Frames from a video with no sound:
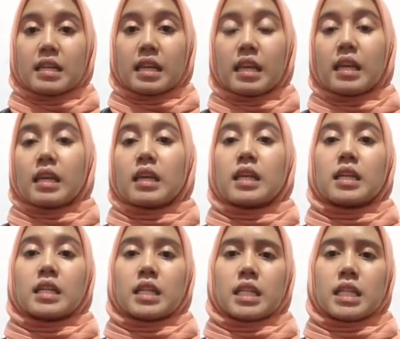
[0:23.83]
di
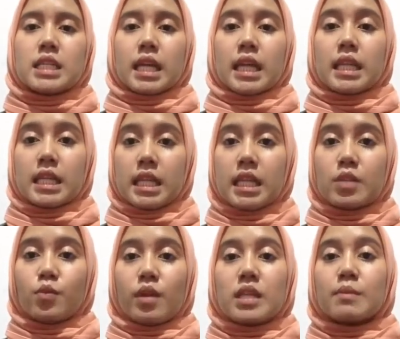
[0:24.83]
di saat ini
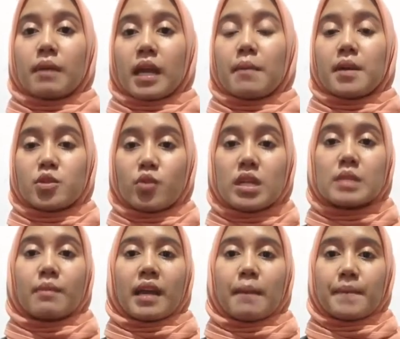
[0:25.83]
sudah semakin maju dan
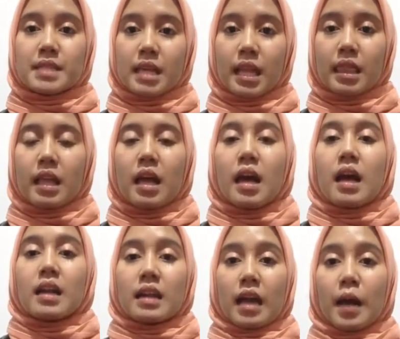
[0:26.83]
semakin pesat
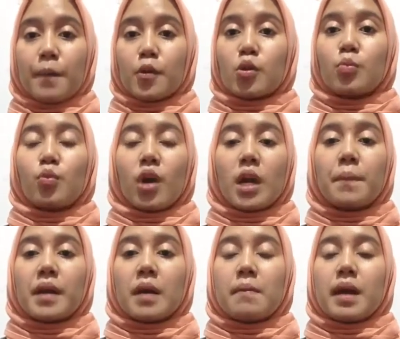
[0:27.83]
Nah, pertumbuhan dan
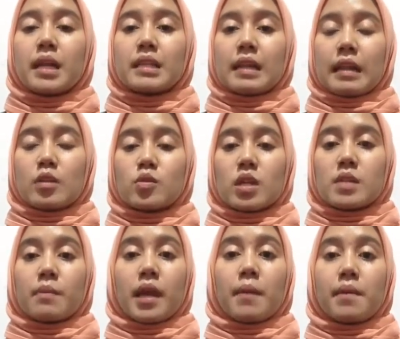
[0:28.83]
perkembangan internet yang sudah
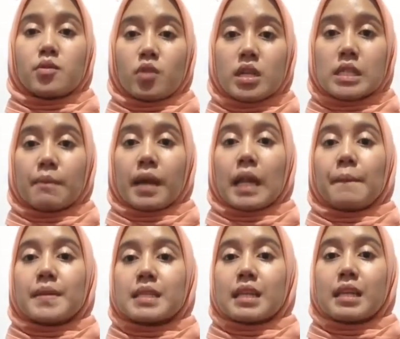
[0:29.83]
semakin maju dan semakin
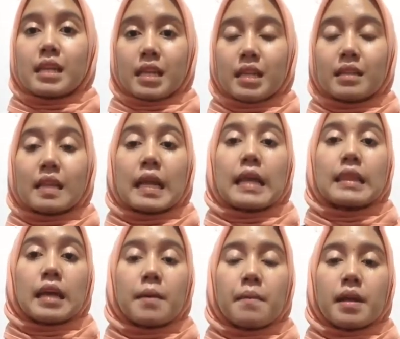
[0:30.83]
pesat ini
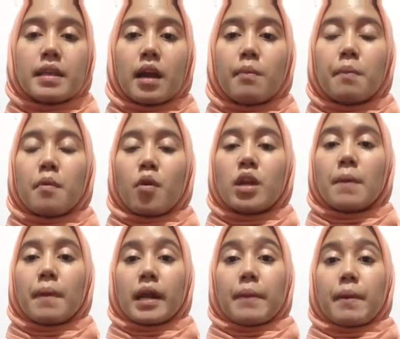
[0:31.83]
ternyata banyak membawa
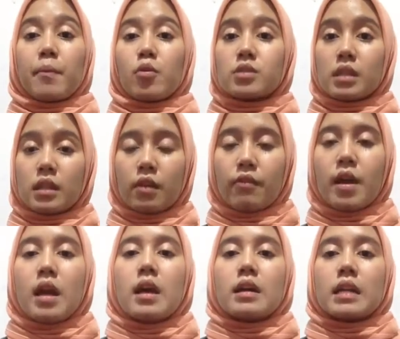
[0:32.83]
dampak-dampak positif,
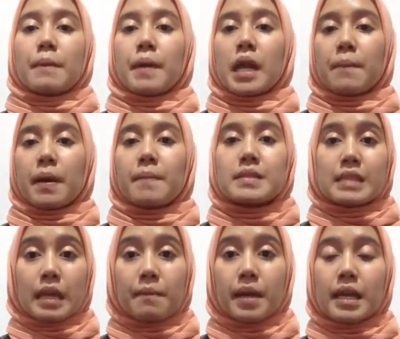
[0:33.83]
dampak-dampak
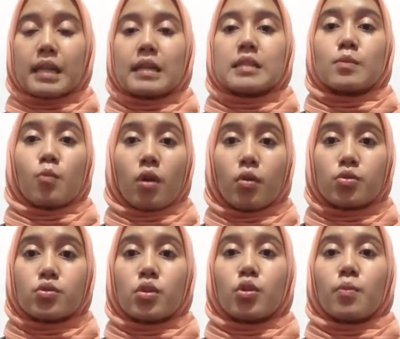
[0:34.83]
besar bagi kita semua,
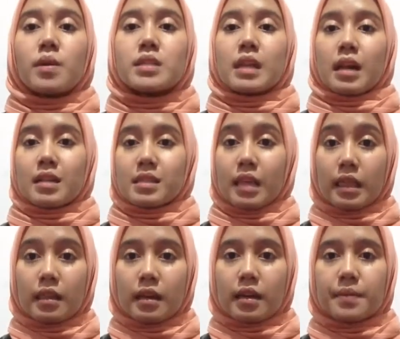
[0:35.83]
khususnya untuk masyarakat
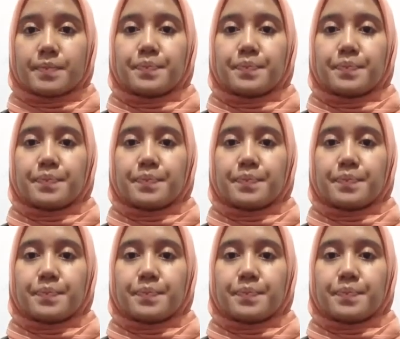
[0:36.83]
sekitar.